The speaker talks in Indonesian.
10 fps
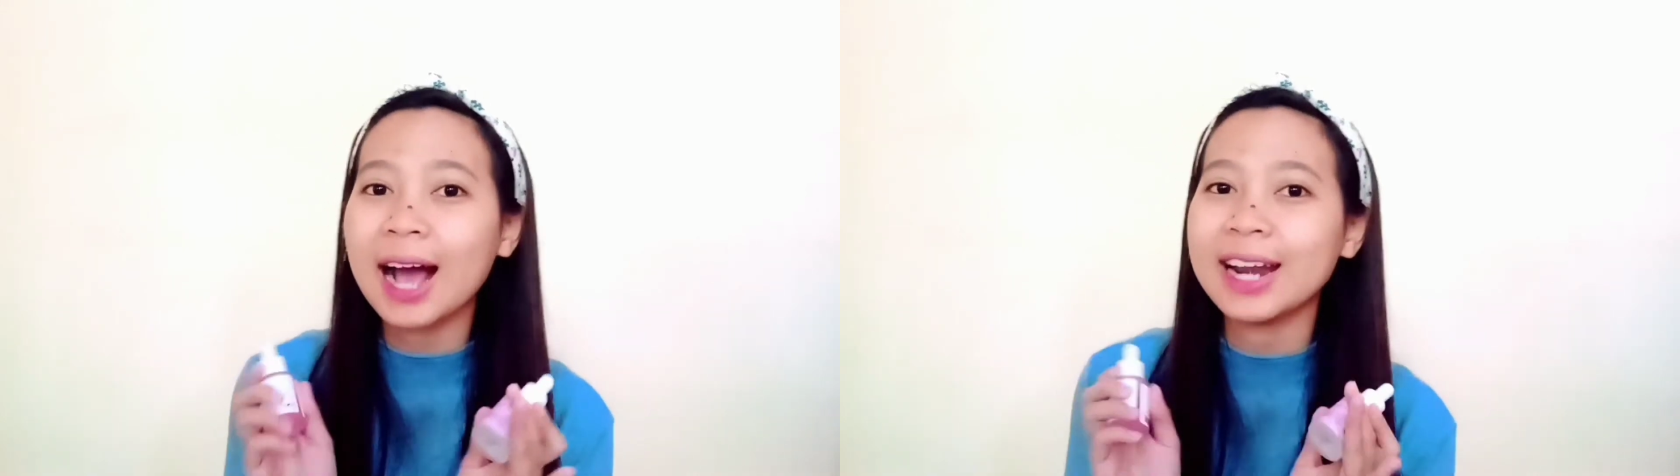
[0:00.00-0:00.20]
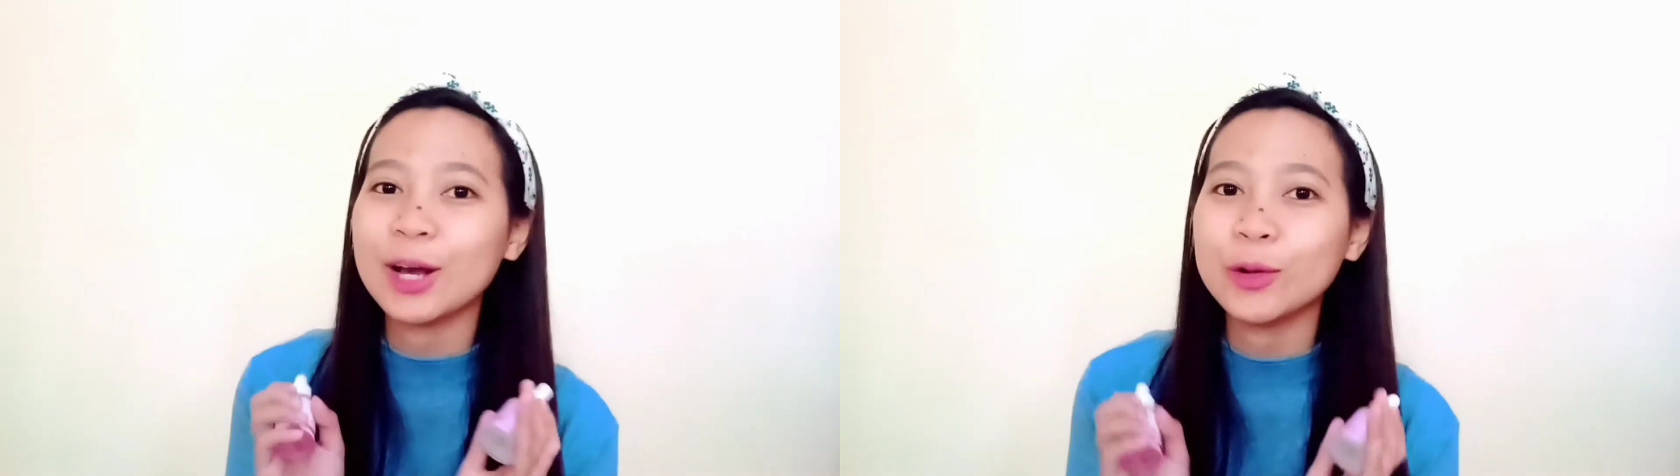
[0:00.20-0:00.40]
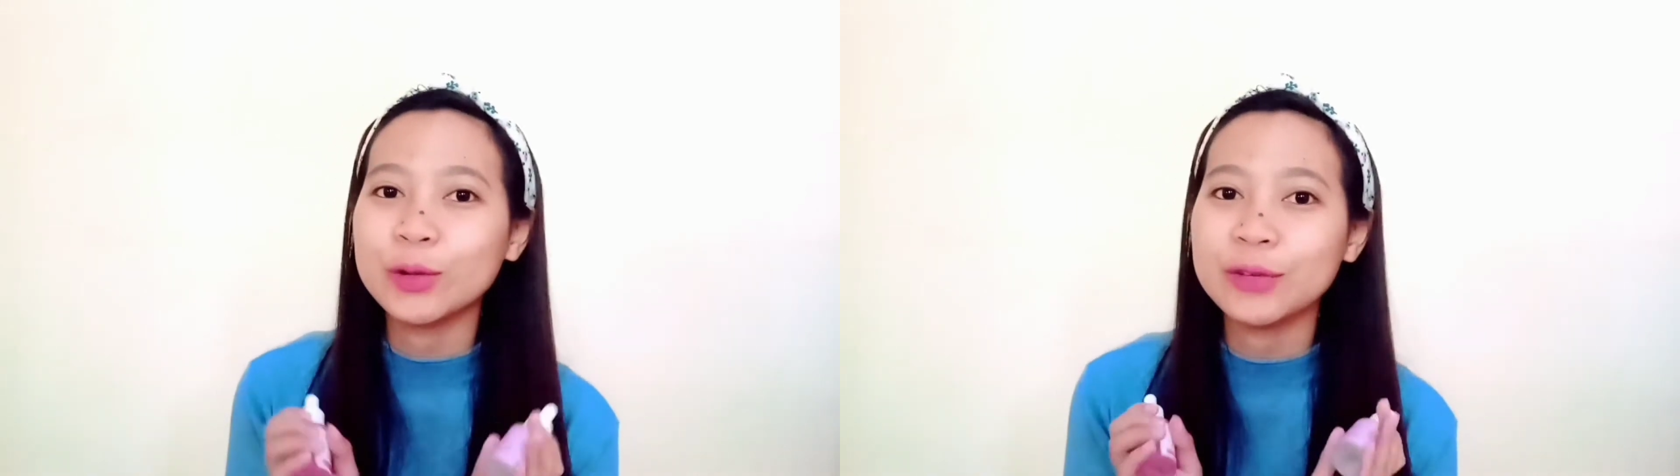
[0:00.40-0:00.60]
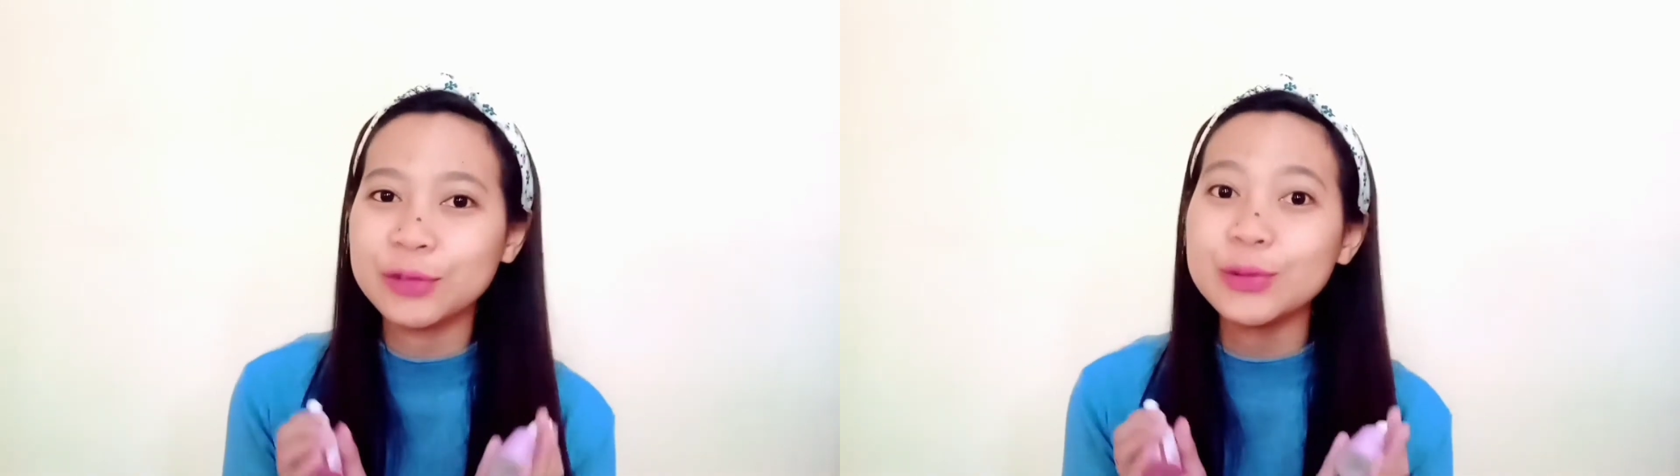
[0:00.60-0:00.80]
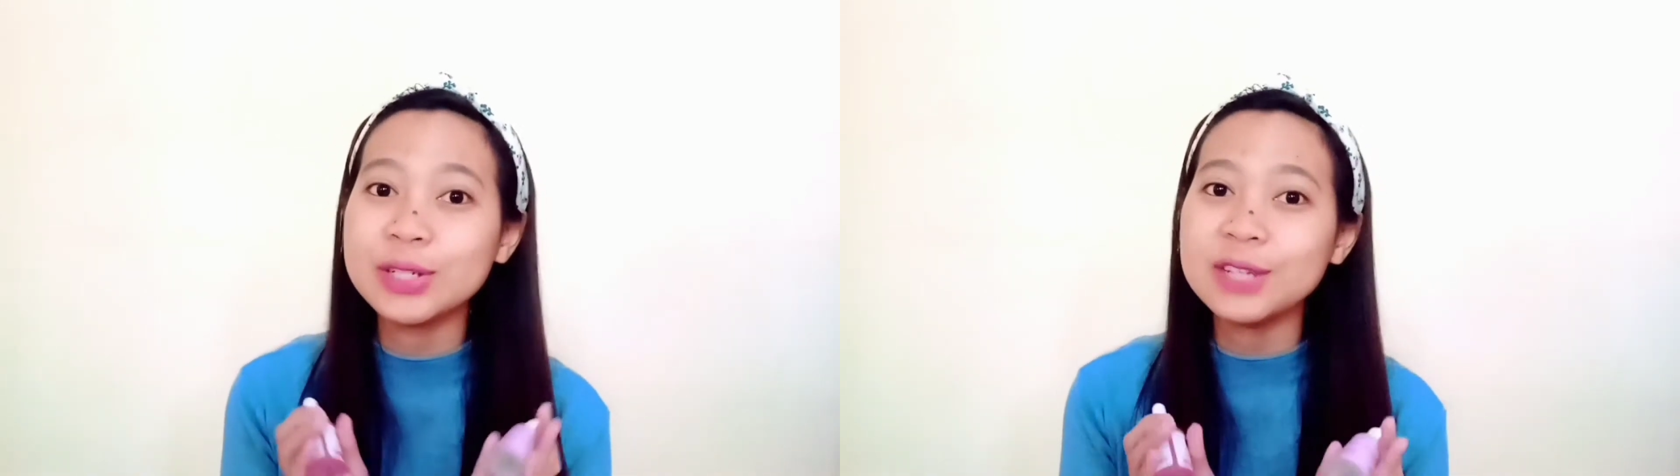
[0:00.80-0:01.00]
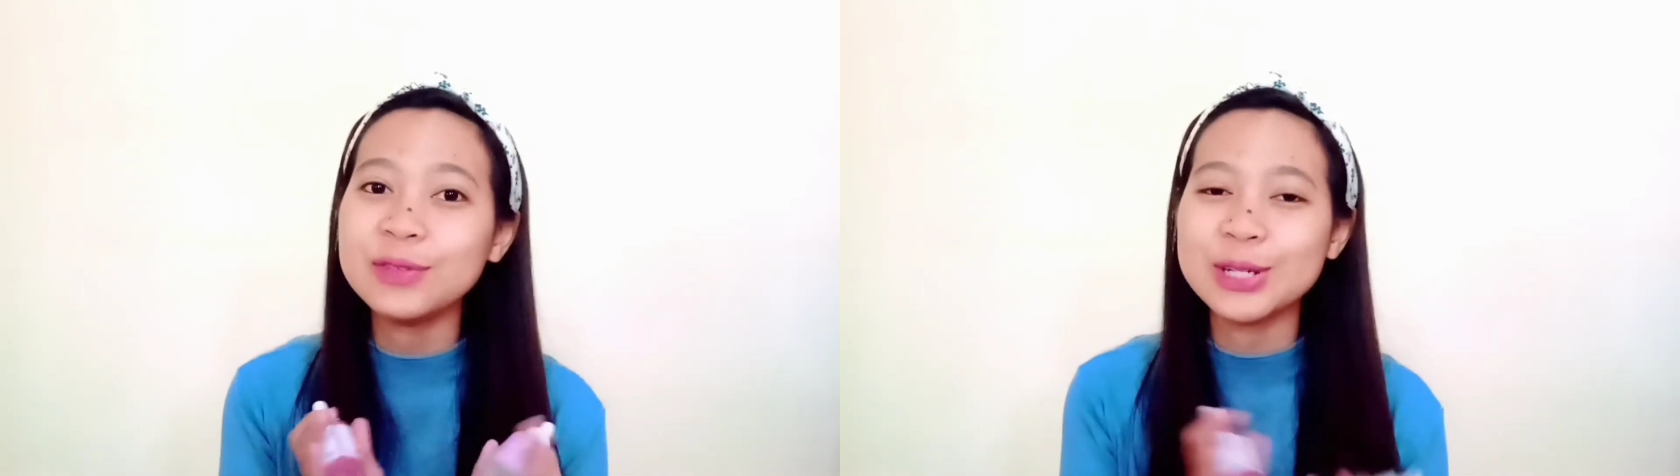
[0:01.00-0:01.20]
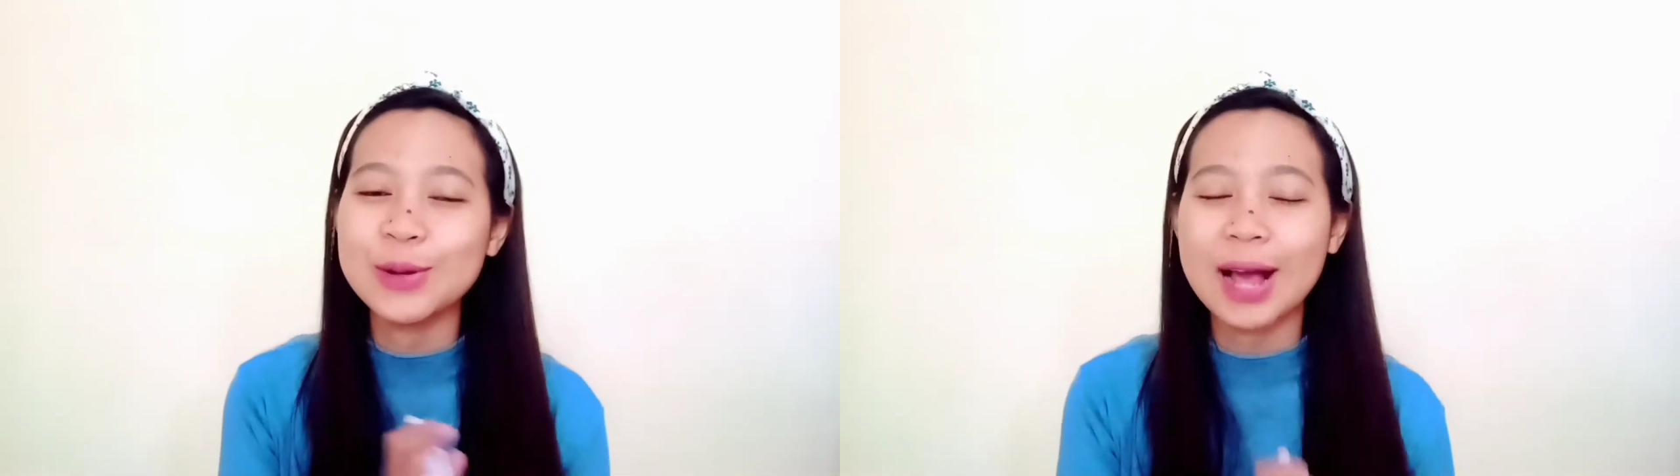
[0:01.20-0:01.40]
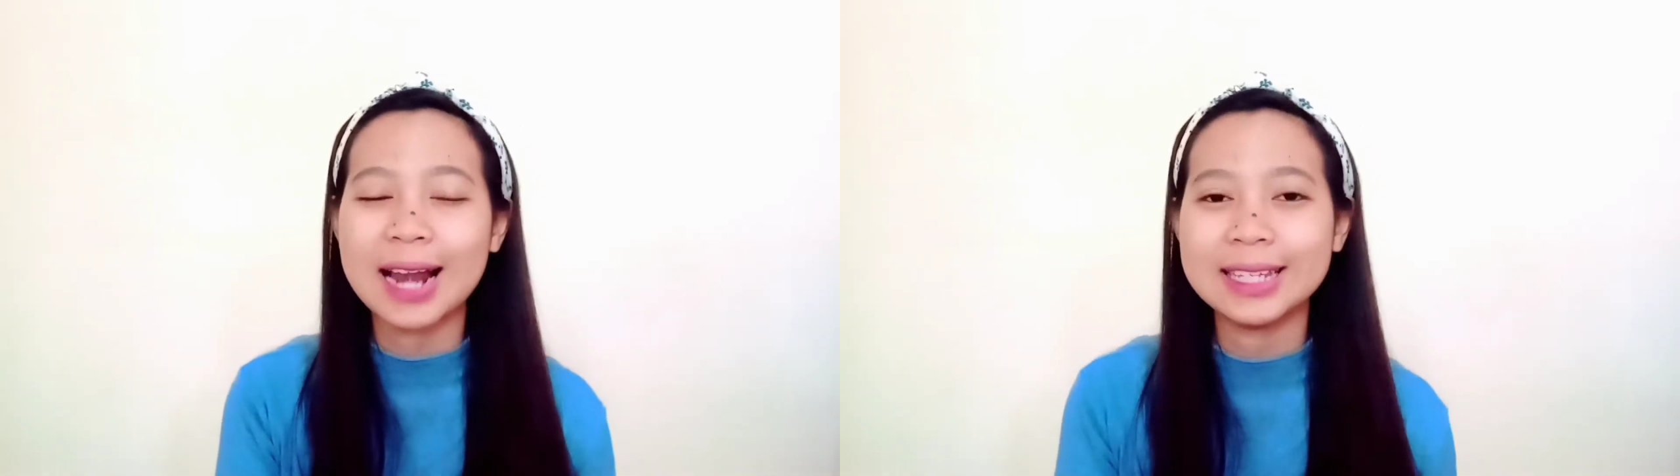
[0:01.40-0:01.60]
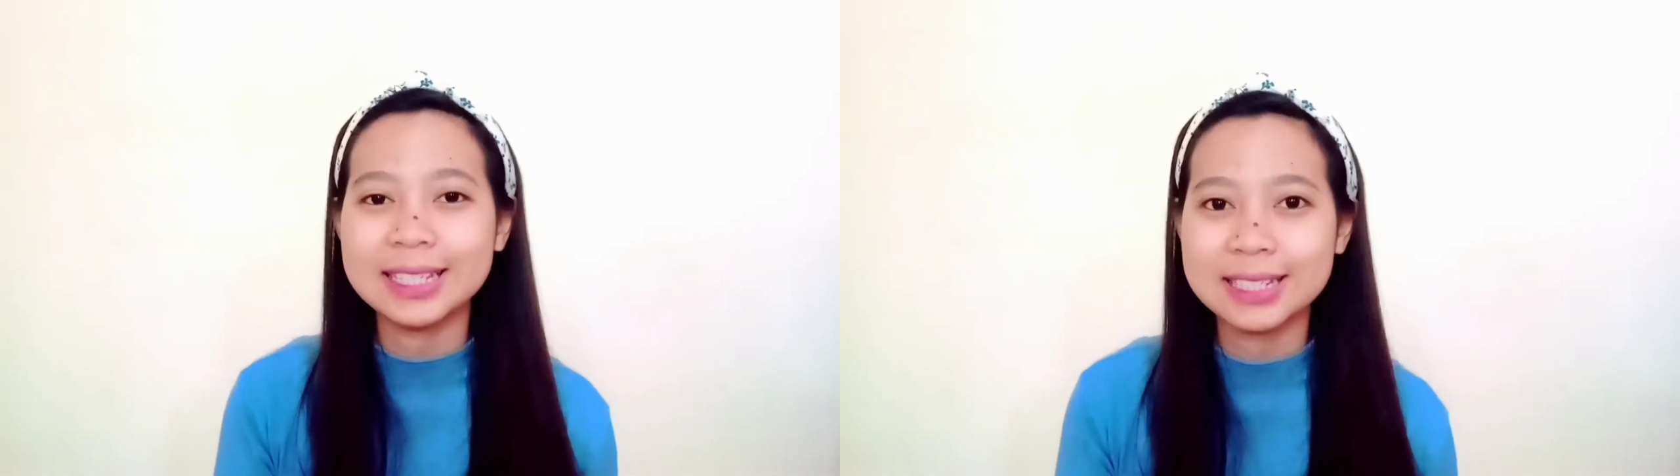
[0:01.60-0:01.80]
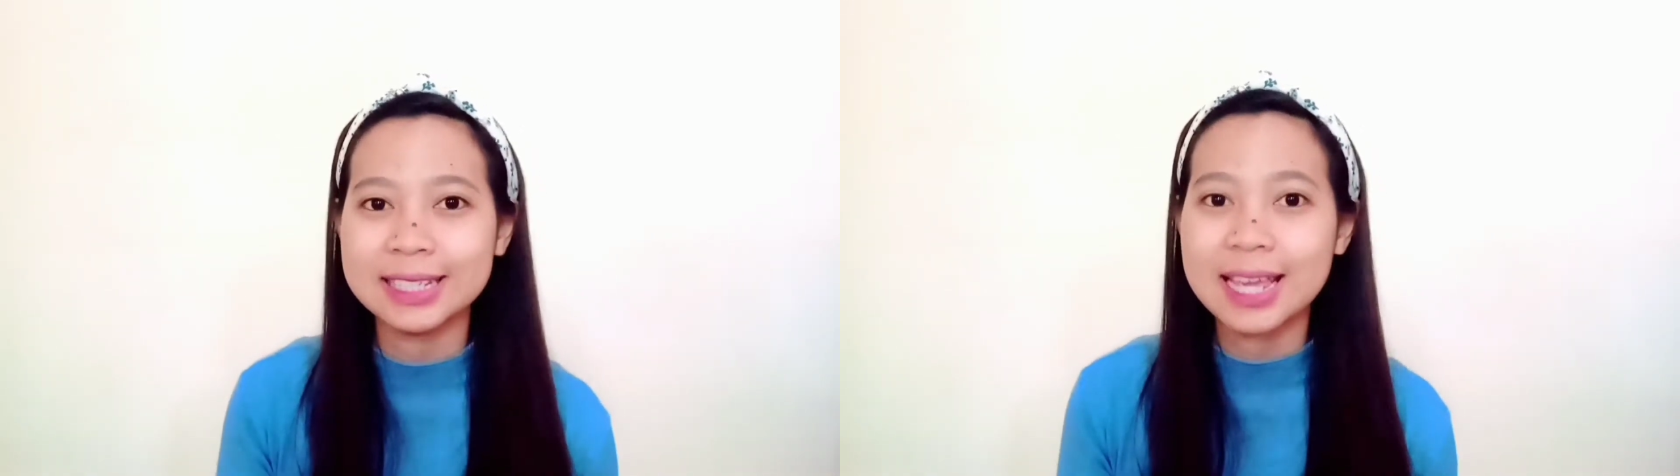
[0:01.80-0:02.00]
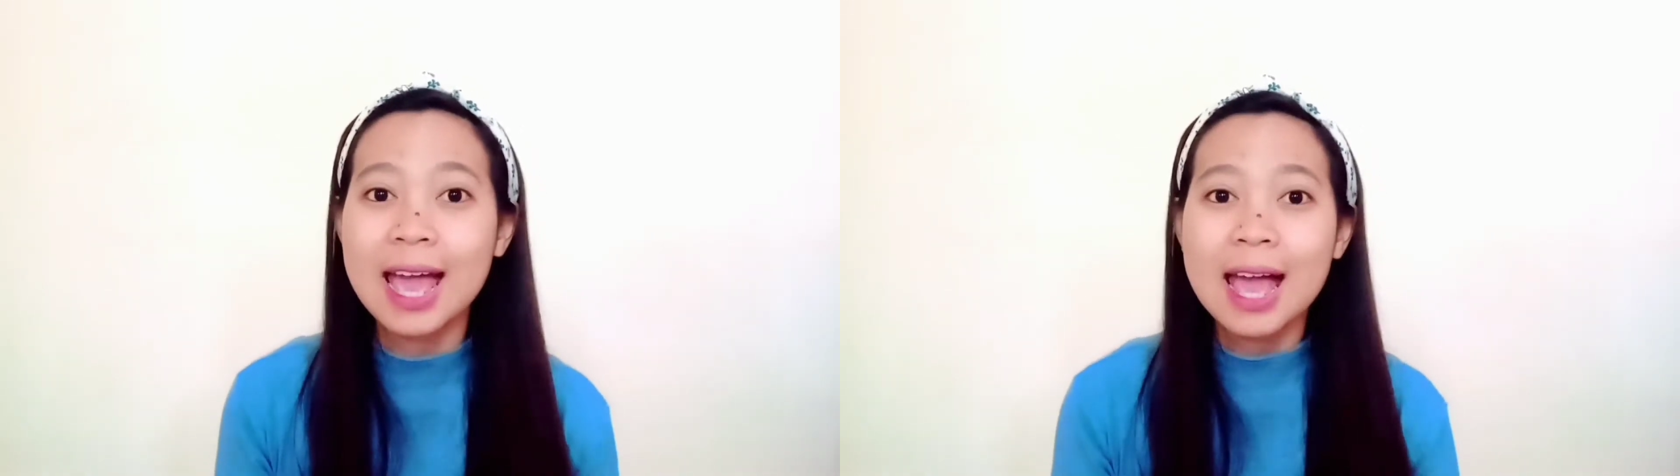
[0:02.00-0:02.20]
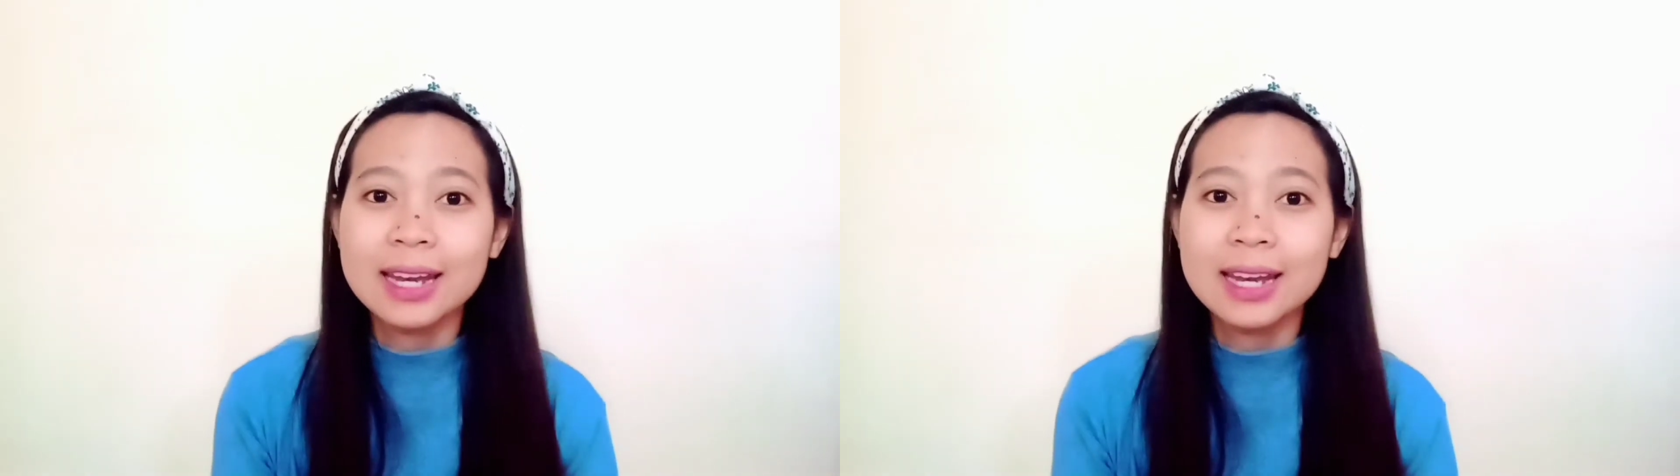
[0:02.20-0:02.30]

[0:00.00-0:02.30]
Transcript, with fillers: akan aku review di video kali ini.